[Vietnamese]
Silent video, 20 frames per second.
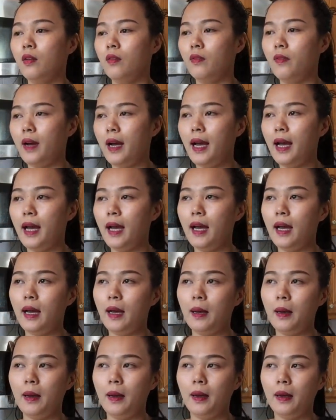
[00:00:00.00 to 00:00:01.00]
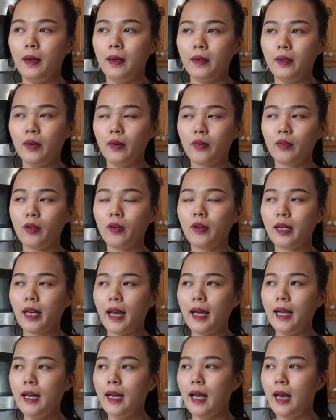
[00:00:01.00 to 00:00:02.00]
Và được có
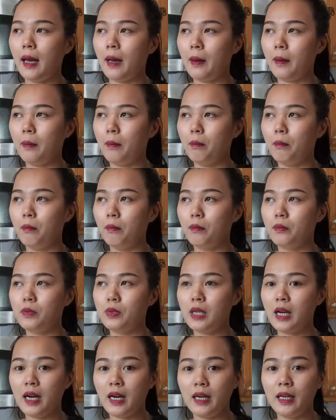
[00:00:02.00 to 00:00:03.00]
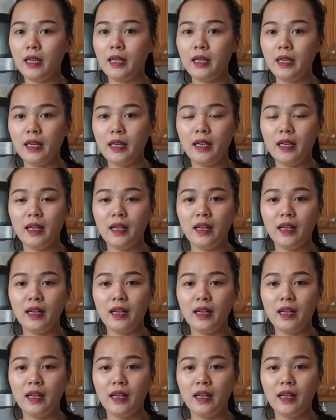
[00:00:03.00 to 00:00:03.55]
cái là trời